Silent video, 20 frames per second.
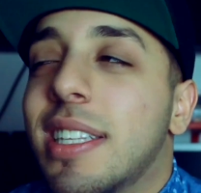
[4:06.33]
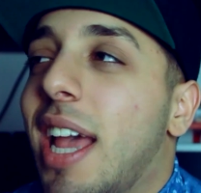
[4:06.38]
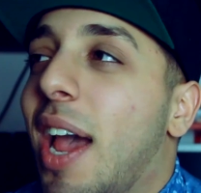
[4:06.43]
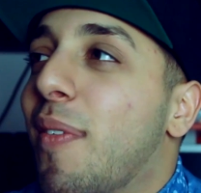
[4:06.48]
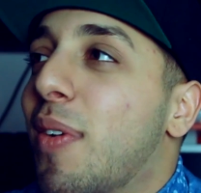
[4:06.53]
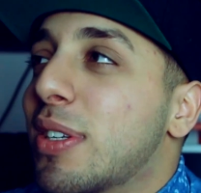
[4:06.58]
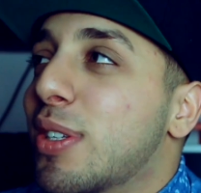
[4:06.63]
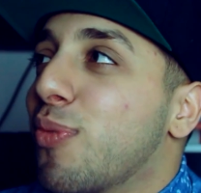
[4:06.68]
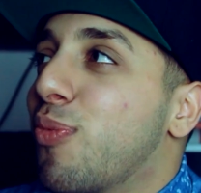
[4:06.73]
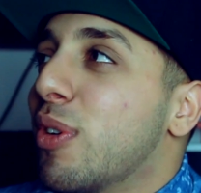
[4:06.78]
Der
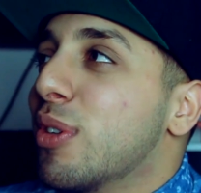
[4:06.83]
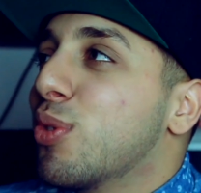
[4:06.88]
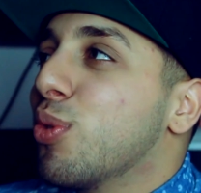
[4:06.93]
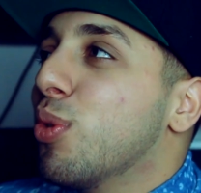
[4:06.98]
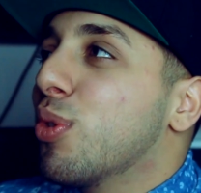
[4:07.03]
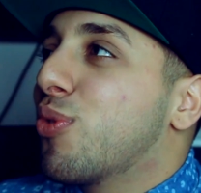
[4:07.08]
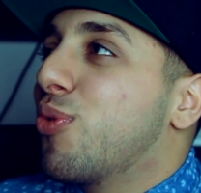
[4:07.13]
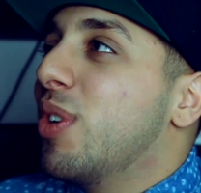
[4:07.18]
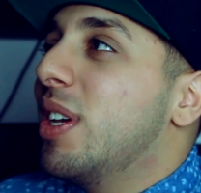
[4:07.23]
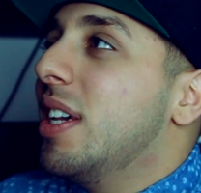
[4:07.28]
einfach so
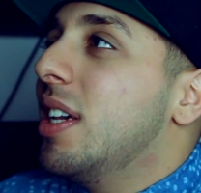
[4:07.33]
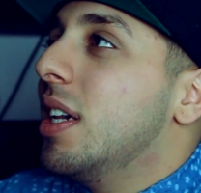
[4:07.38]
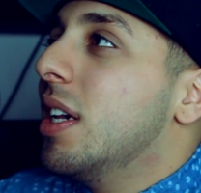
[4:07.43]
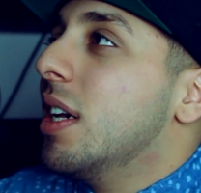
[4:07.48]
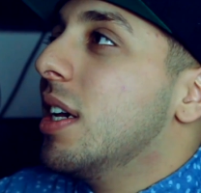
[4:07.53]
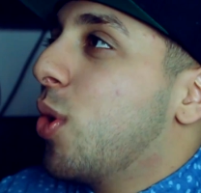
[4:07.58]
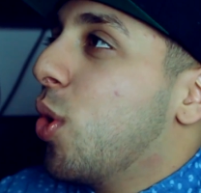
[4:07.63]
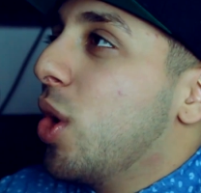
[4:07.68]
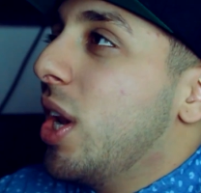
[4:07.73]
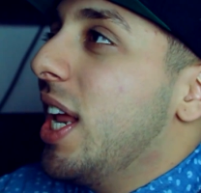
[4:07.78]
versucht wie
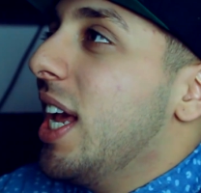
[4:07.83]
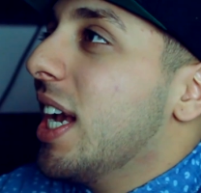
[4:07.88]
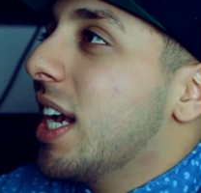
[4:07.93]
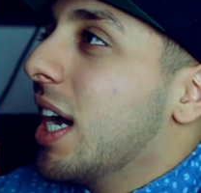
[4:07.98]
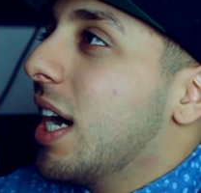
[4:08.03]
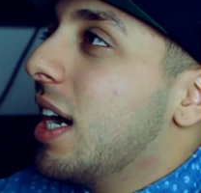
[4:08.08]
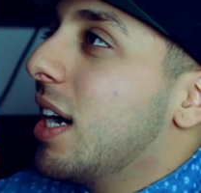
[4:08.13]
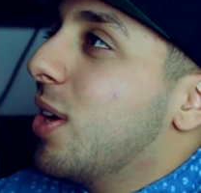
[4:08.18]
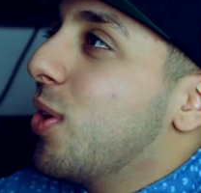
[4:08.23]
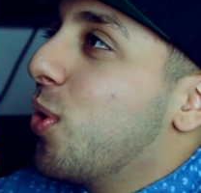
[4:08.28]

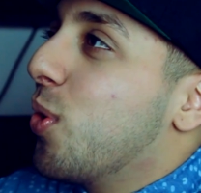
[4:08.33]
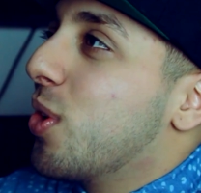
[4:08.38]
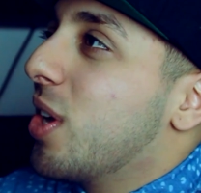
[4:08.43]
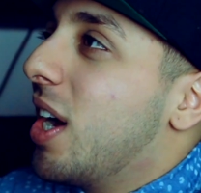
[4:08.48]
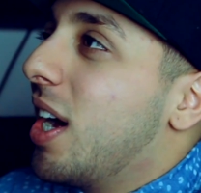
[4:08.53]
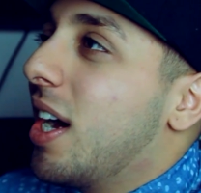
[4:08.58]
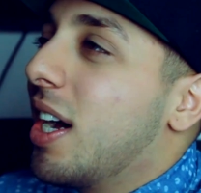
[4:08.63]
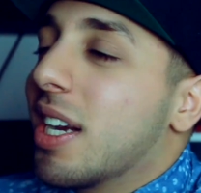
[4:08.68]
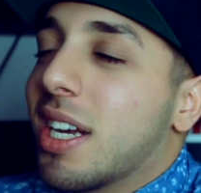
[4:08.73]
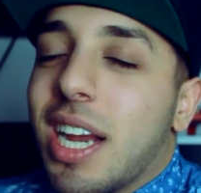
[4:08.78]
Kollege
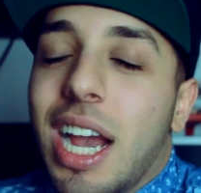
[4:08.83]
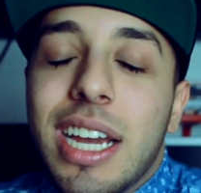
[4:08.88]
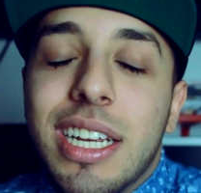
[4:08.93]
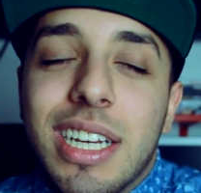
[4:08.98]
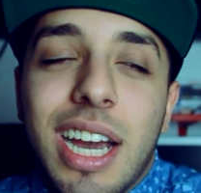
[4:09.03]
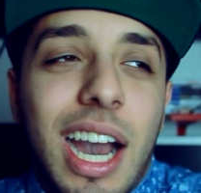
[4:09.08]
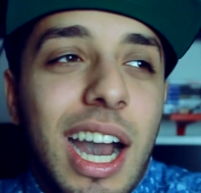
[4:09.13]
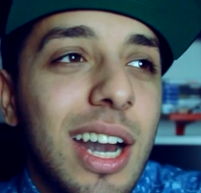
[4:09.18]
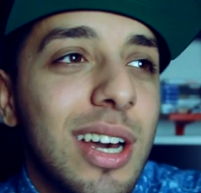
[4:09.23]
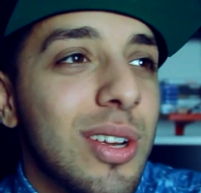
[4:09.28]
oder
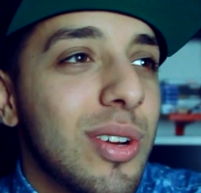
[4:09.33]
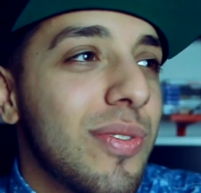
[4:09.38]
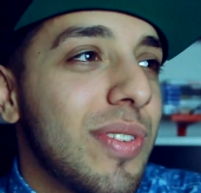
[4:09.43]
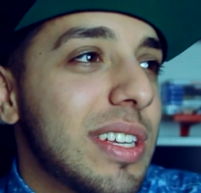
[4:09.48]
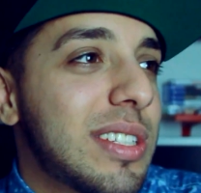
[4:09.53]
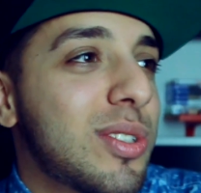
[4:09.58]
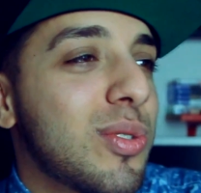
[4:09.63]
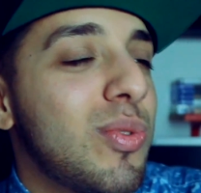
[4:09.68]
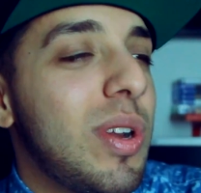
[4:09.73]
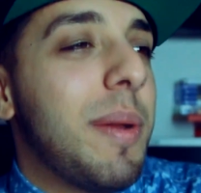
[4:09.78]
keine Ahnung
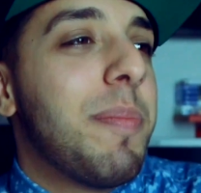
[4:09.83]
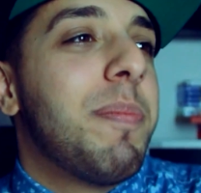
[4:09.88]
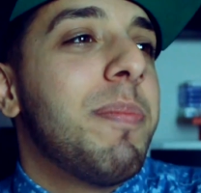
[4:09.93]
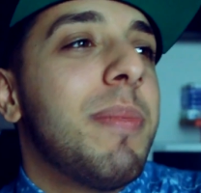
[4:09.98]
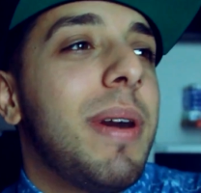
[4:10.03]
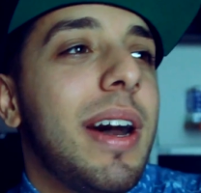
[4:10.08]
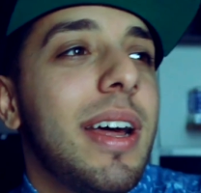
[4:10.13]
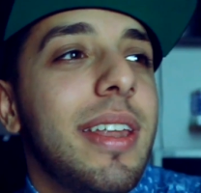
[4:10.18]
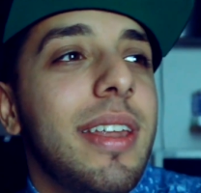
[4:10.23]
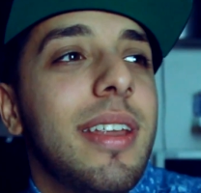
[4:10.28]
wer zu rappen,
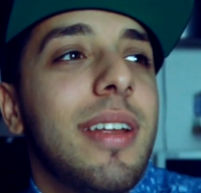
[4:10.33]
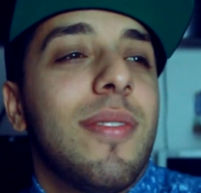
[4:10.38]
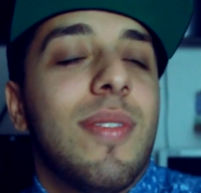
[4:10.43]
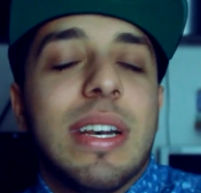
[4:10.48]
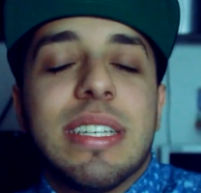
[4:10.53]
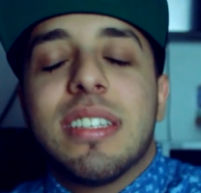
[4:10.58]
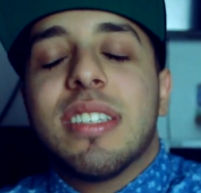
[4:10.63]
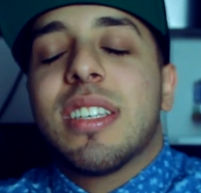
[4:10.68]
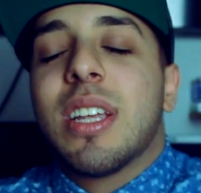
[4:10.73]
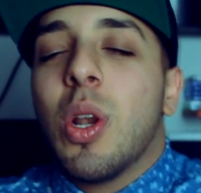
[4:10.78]
Mann.
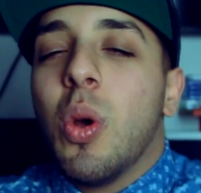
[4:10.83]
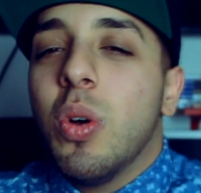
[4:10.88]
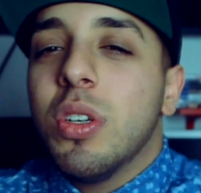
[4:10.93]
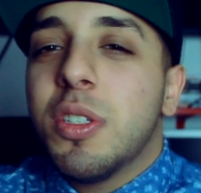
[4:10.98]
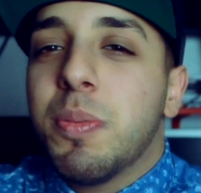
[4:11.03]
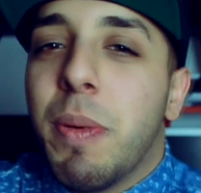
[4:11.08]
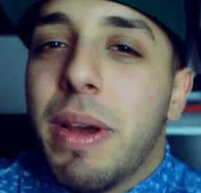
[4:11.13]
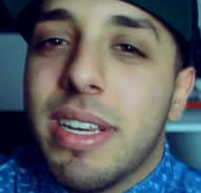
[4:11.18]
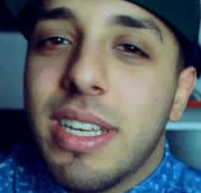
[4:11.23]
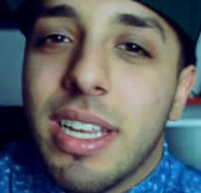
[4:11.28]
Was ist
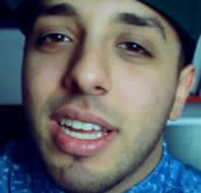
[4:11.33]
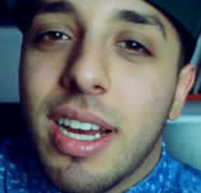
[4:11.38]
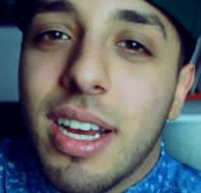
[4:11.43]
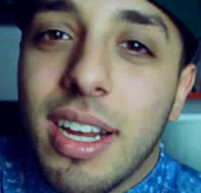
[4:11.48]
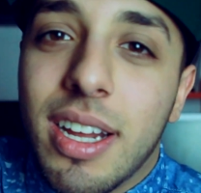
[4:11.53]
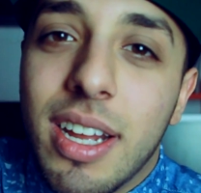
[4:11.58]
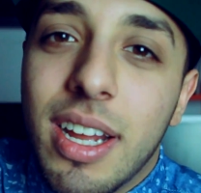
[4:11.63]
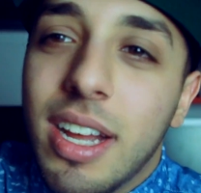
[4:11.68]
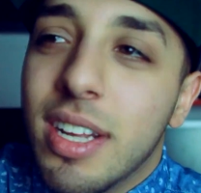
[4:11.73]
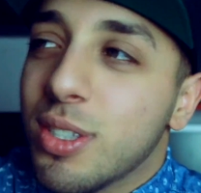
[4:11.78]
los bei dir?